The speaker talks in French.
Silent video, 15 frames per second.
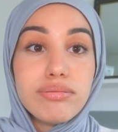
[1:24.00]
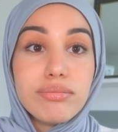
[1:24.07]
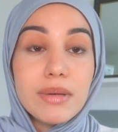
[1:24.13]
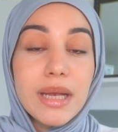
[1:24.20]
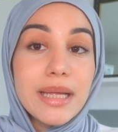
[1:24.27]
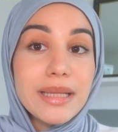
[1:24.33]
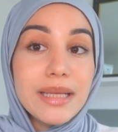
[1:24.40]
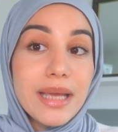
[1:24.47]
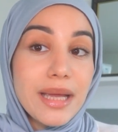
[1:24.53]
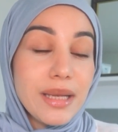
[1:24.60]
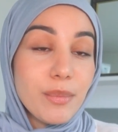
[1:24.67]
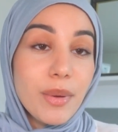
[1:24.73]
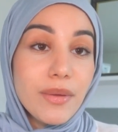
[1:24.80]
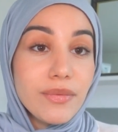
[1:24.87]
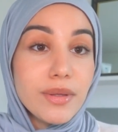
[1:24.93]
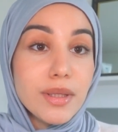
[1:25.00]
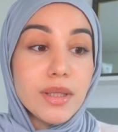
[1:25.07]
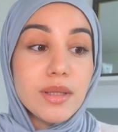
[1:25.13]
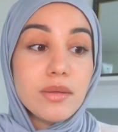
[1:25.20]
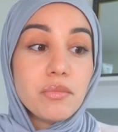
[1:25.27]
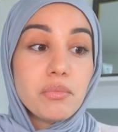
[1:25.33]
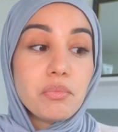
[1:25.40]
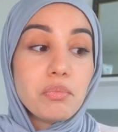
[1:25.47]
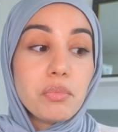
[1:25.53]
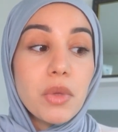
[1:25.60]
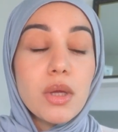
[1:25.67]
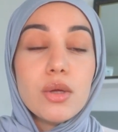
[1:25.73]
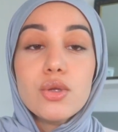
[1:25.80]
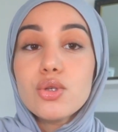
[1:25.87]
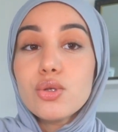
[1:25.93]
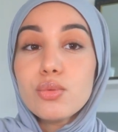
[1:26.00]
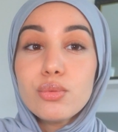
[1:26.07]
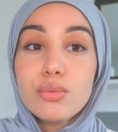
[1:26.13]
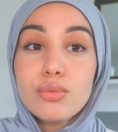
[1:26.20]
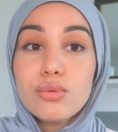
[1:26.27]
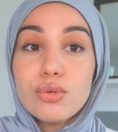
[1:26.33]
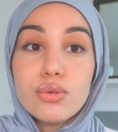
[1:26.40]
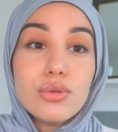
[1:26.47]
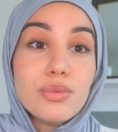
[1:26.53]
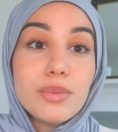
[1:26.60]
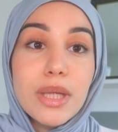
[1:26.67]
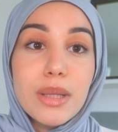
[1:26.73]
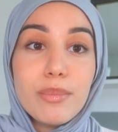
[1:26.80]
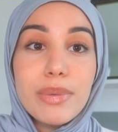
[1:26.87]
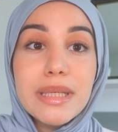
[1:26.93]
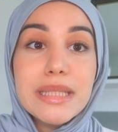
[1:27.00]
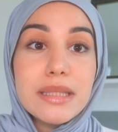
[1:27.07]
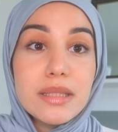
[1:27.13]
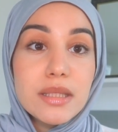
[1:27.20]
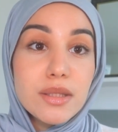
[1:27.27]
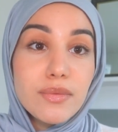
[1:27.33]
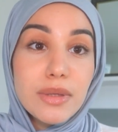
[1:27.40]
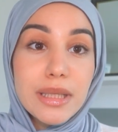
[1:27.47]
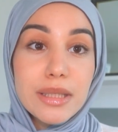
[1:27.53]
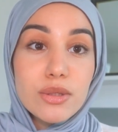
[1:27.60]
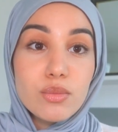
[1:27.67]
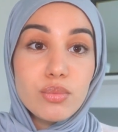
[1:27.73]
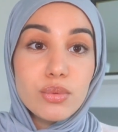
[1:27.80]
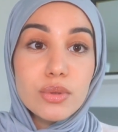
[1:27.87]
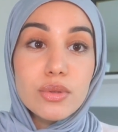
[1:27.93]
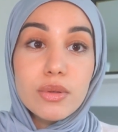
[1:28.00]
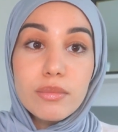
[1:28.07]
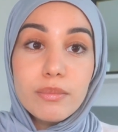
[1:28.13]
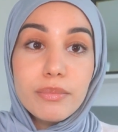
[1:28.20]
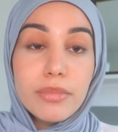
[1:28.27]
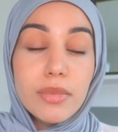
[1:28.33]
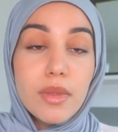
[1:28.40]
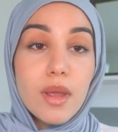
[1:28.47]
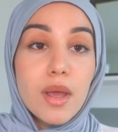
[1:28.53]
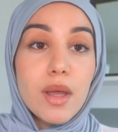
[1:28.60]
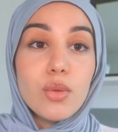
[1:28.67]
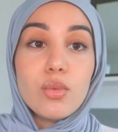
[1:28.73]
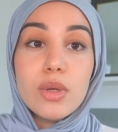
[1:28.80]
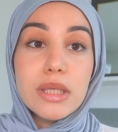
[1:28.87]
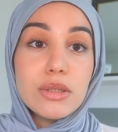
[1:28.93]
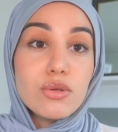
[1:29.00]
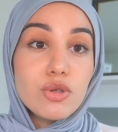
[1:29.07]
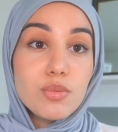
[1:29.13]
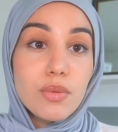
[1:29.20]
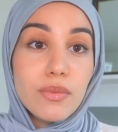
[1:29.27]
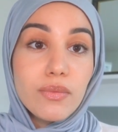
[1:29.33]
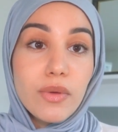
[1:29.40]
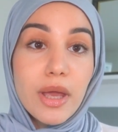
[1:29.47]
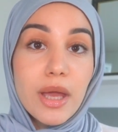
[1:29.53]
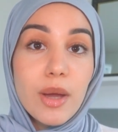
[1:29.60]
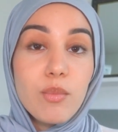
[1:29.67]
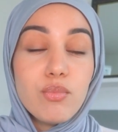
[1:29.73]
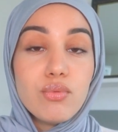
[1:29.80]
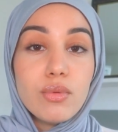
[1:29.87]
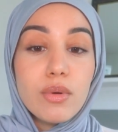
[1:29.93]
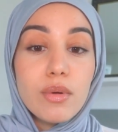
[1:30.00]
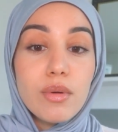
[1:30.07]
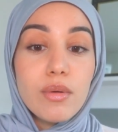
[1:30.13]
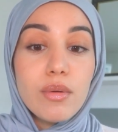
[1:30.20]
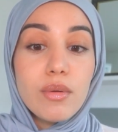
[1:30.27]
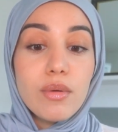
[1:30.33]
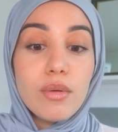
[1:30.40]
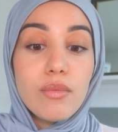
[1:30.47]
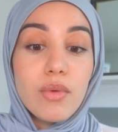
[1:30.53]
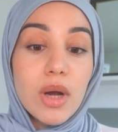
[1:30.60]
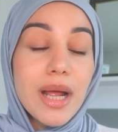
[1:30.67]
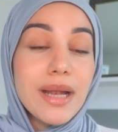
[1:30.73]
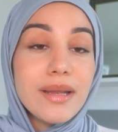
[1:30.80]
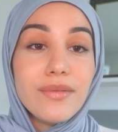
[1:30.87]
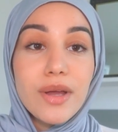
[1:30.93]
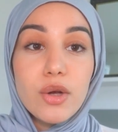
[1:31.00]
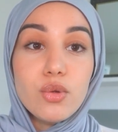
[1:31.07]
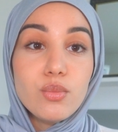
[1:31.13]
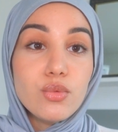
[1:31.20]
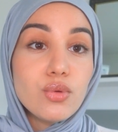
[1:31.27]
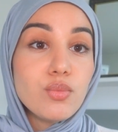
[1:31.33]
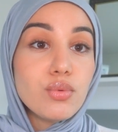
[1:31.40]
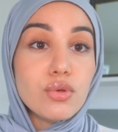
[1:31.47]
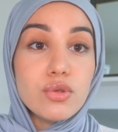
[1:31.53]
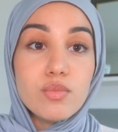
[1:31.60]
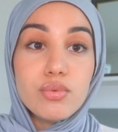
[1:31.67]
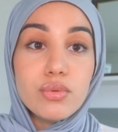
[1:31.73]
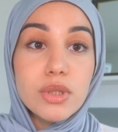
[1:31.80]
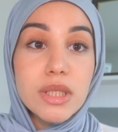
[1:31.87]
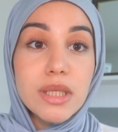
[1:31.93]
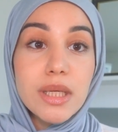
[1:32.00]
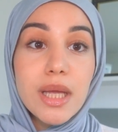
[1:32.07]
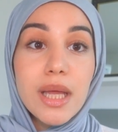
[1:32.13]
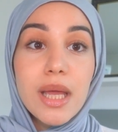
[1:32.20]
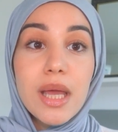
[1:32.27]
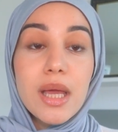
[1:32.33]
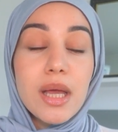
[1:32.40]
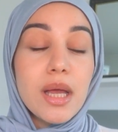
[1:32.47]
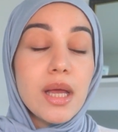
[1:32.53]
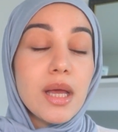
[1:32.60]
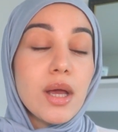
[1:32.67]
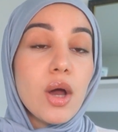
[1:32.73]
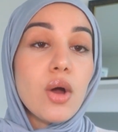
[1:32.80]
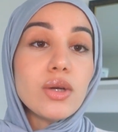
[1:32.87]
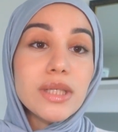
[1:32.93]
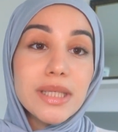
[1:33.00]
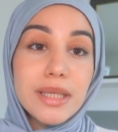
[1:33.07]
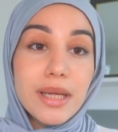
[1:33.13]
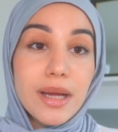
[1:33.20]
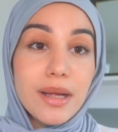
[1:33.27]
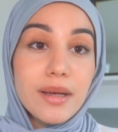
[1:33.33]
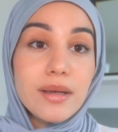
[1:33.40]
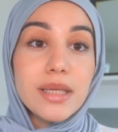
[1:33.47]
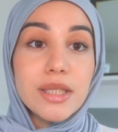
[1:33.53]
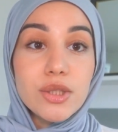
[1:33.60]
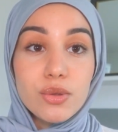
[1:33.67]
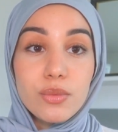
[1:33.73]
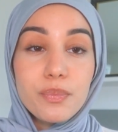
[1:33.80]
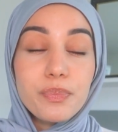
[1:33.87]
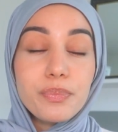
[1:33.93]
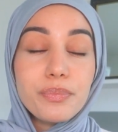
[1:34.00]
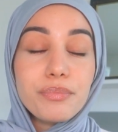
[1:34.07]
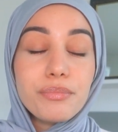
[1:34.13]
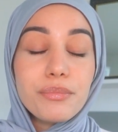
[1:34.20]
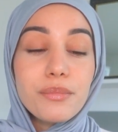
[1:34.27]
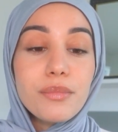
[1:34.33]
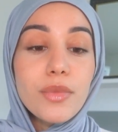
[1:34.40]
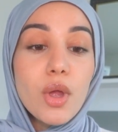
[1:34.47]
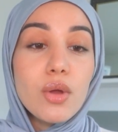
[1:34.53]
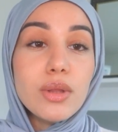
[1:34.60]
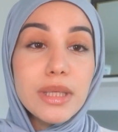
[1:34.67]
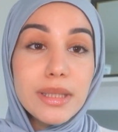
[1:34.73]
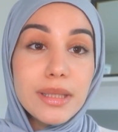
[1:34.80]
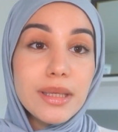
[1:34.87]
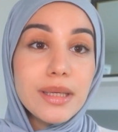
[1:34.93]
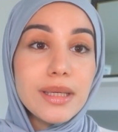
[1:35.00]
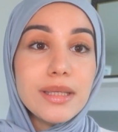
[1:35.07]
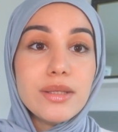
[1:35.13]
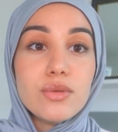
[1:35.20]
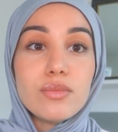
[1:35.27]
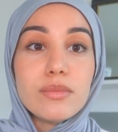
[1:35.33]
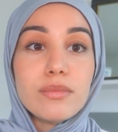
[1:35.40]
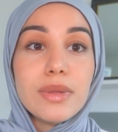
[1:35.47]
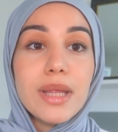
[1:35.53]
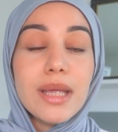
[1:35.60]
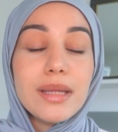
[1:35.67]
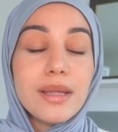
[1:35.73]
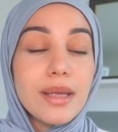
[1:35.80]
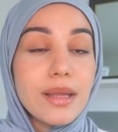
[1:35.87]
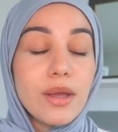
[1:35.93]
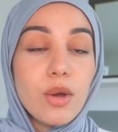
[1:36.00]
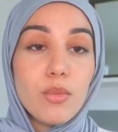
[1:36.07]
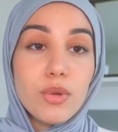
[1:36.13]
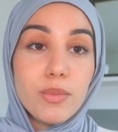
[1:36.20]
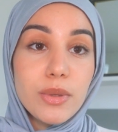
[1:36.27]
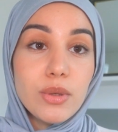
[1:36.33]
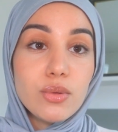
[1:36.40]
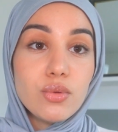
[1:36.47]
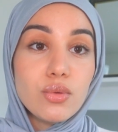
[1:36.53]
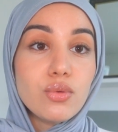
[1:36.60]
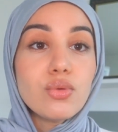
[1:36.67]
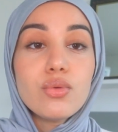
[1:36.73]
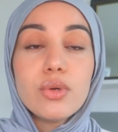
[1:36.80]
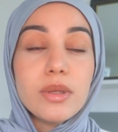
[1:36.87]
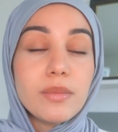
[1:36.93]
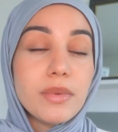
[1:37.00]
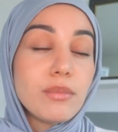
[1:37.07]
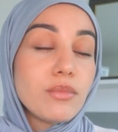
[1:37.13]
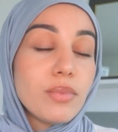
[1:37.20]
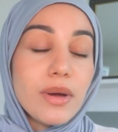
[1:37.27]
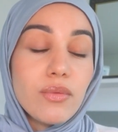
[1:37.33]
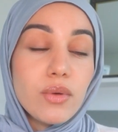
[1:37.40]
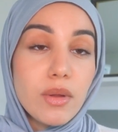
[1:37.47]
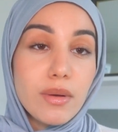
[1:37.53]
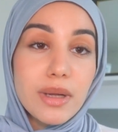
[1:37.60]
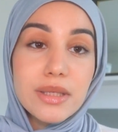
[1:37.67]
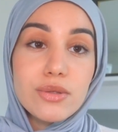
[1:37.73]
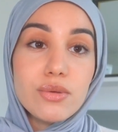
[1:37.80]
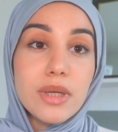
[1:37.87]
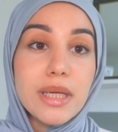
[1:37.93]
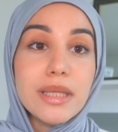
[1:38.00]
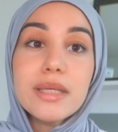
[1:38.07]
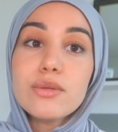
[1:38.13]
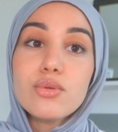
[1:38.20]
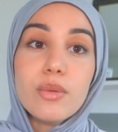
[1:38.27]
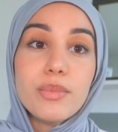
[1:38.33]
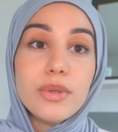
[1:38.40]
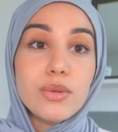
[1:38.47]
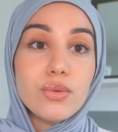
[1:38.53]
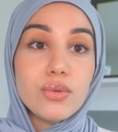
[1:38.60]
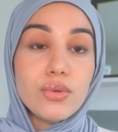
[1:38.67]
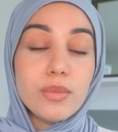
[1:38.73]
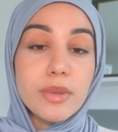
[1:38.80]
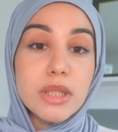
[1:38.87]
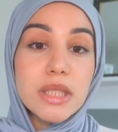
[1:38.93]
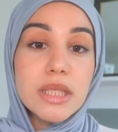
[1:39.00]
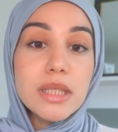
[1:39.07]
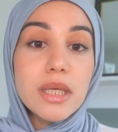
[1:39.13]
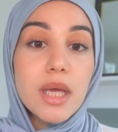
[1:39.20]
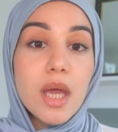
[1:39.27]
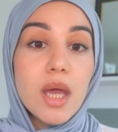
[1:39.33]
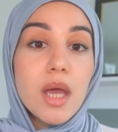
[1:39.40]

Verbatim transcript: l'année elle n'est pas finie, j'en suis peut-être pas satisfaite à 100%. Donc qu'est-ce que je peux faire pour euh, voilà, aller vers le mieux, pour se bouger En général, les gens, en été, ils sont très très très en mode pilote auto et même parfois dans le reste de l'année, ils sont en pilote automatique.